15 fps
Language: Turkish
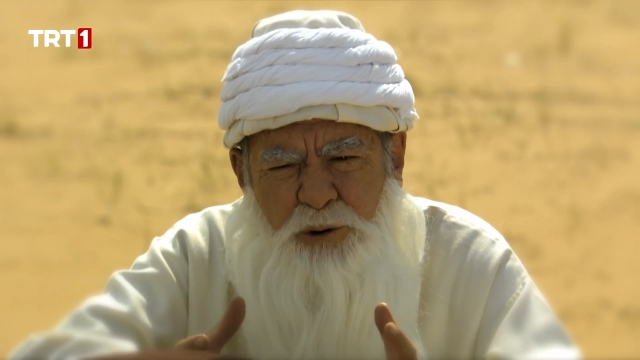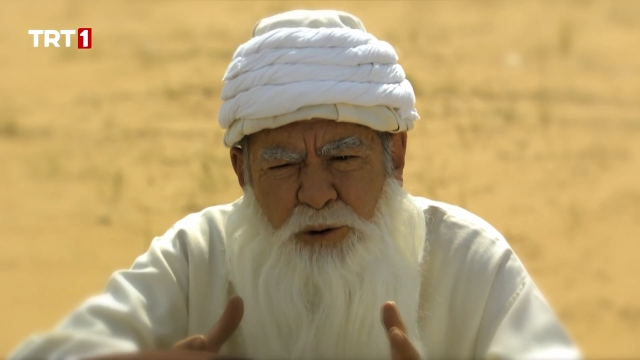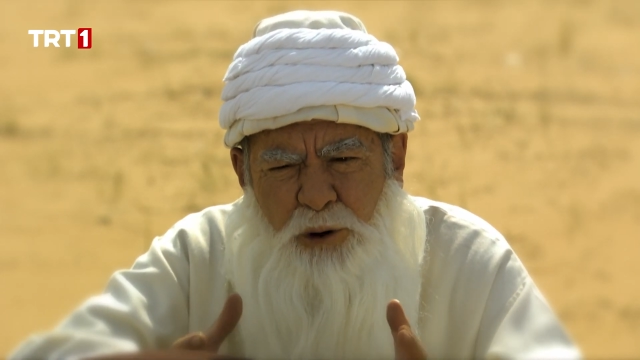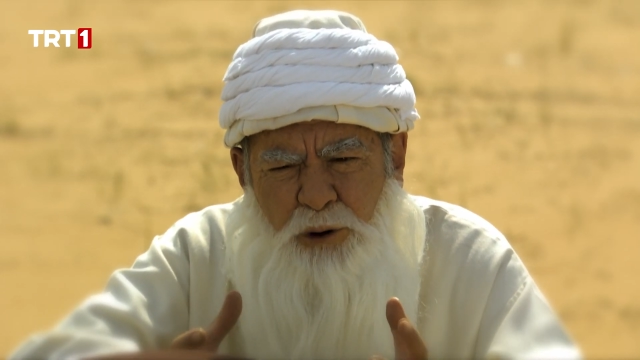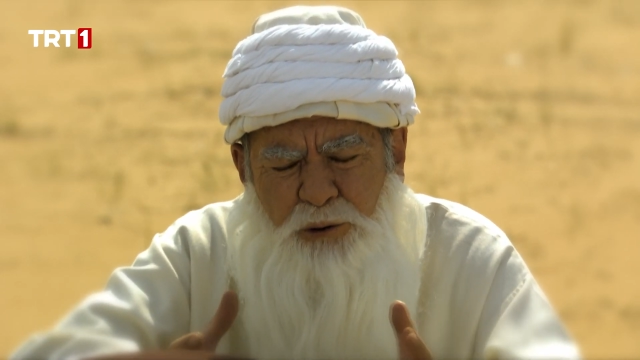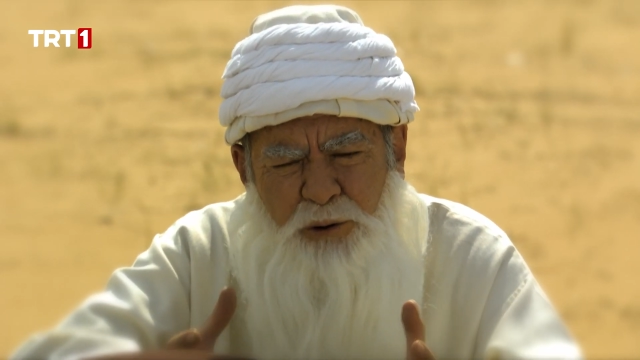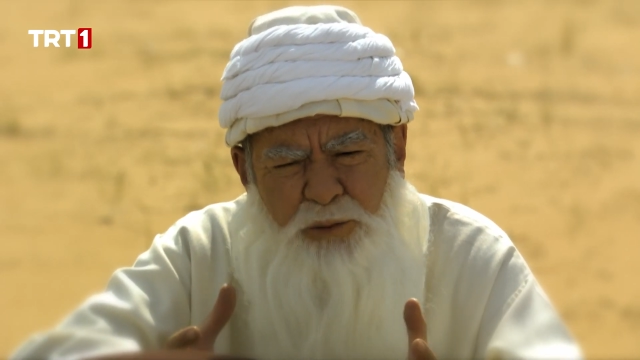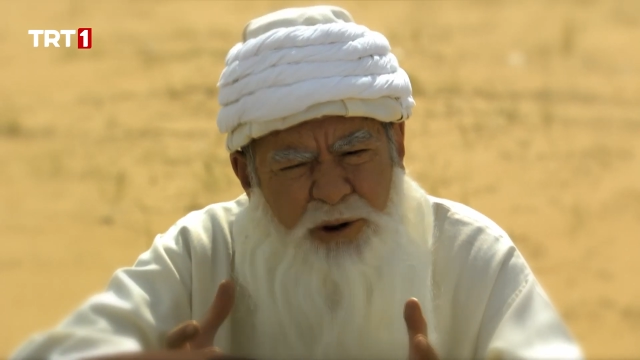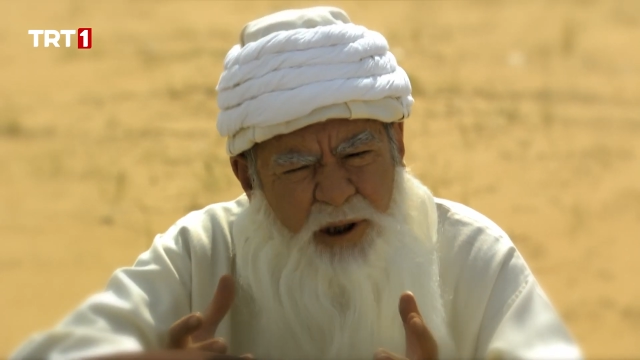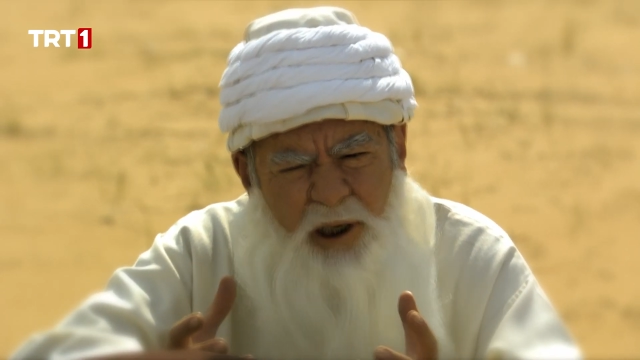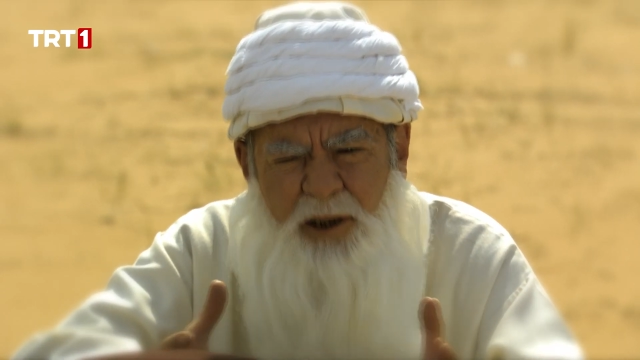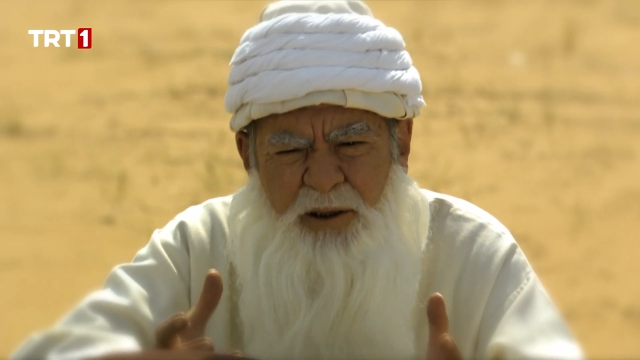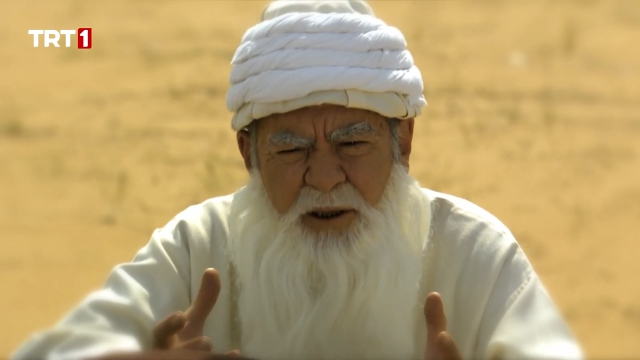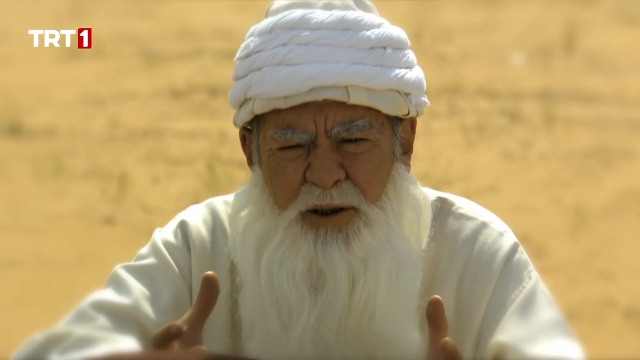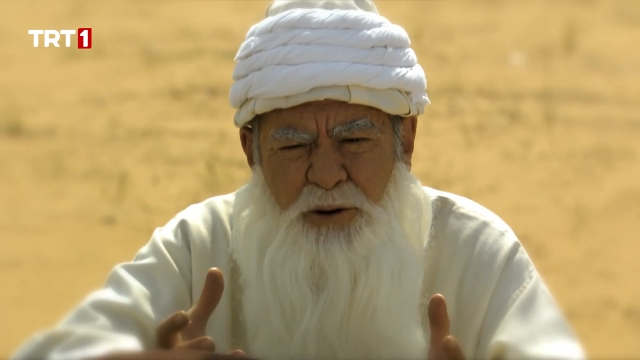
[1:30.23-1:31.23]
burada oturmuş
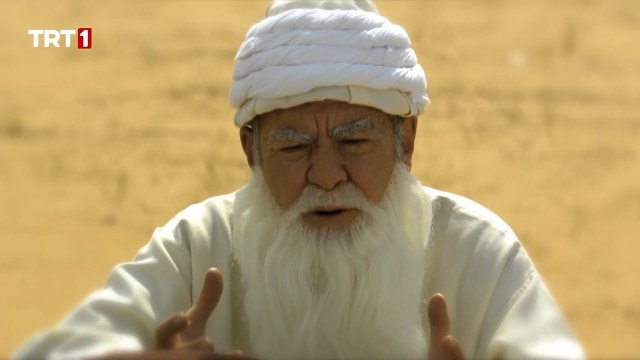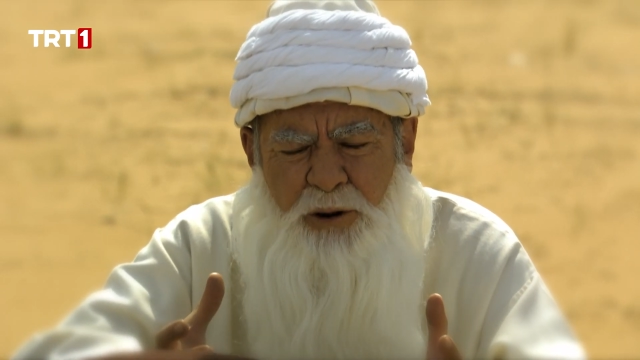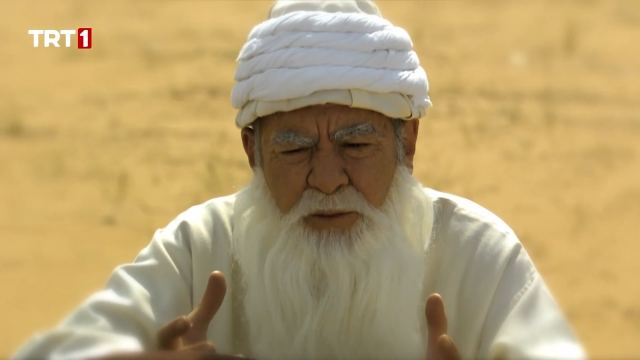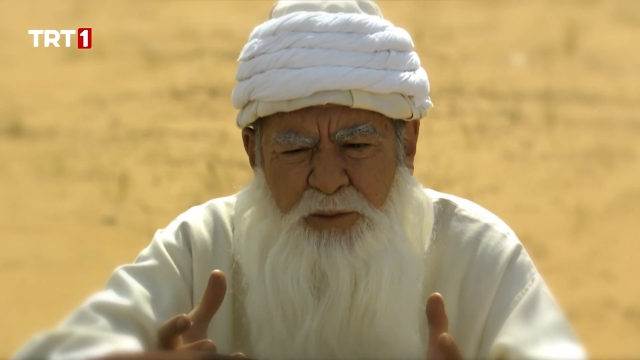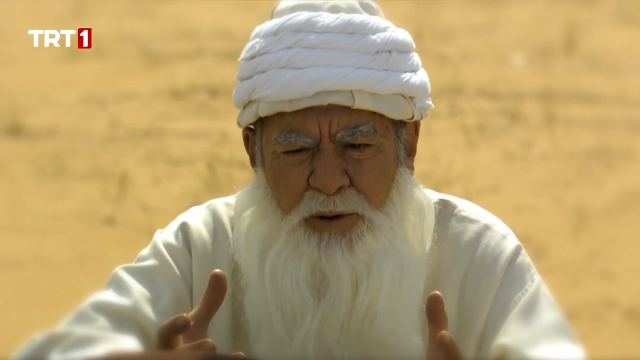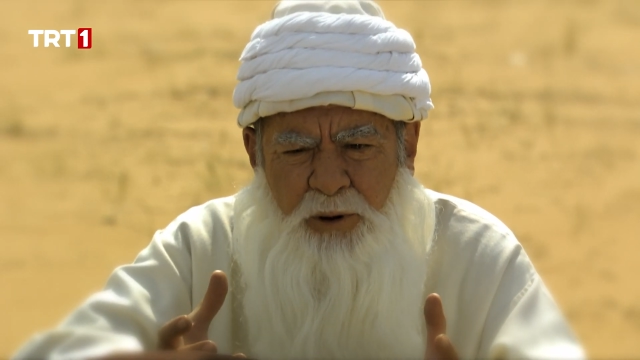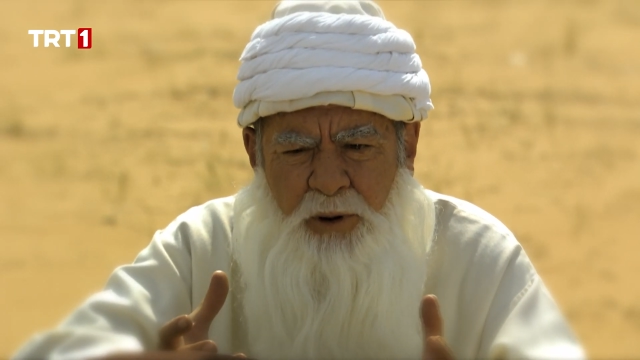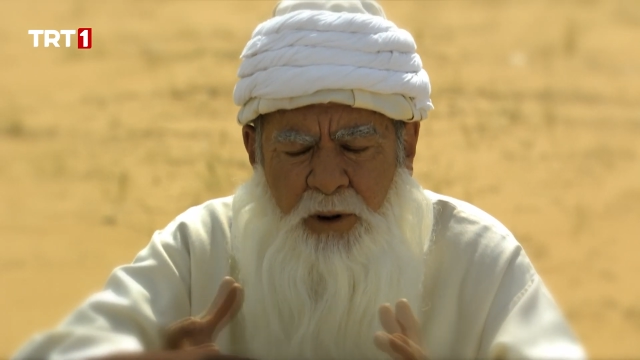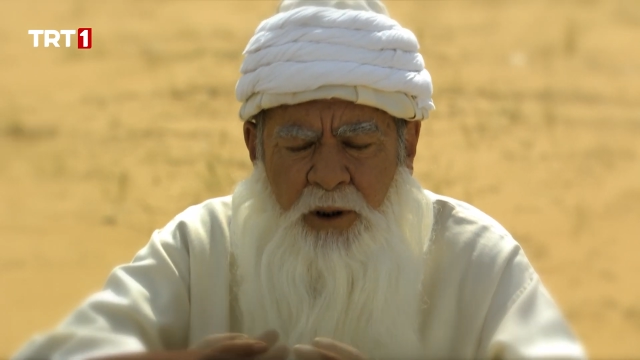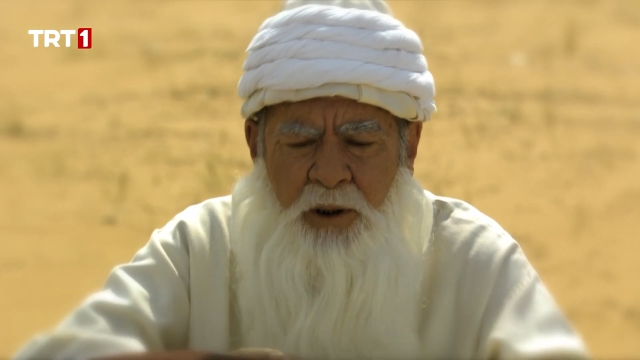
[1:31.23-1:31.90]
seni dinliyorum bu.